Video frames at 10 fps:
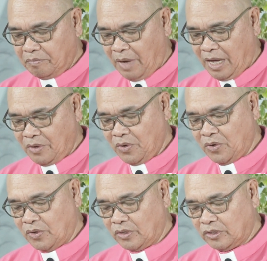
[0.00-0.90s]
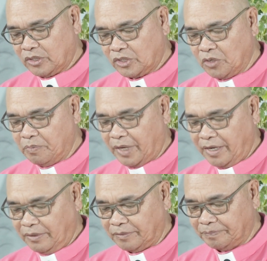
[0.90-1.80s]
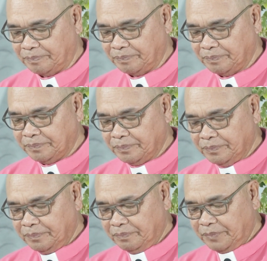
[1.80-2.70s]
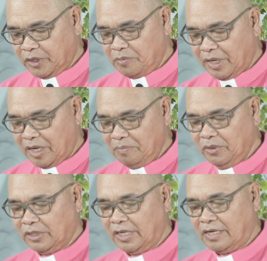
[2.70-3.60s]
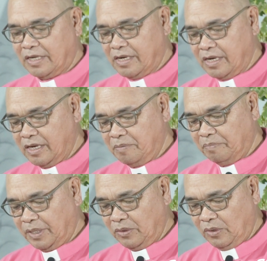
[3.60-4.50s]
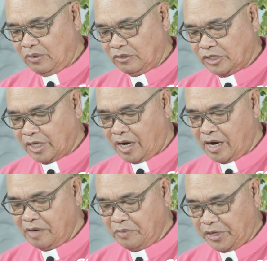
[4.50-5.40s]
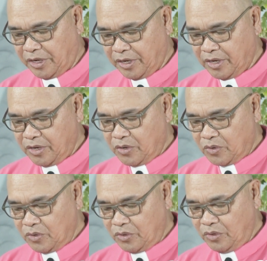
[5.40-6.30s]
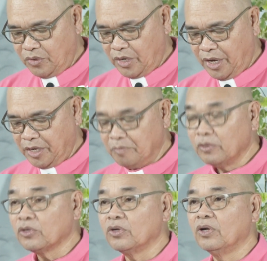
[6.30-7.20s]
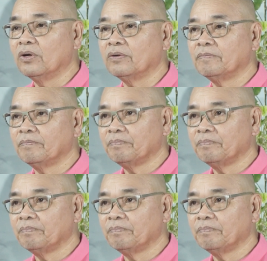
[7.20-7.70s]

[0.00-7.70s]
baho, soprano. Pero makabot lang kini padulong sa harmony kun dunay motudlo.